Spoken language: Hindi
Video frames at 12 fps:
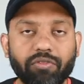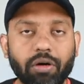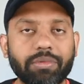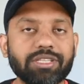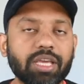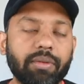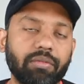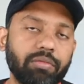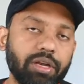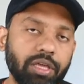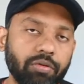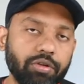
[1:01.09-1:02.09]
परफॉर्मेंस के मामले
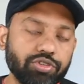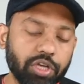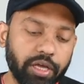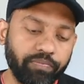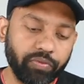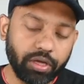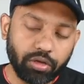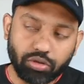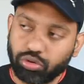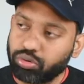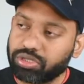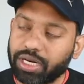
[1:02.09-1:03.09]
में नहीं होनी चाहिए
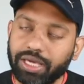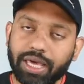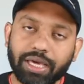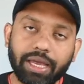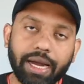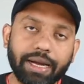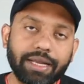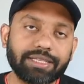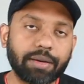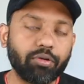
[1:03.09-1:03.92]
दूसरा ये है कि एटलीस्ट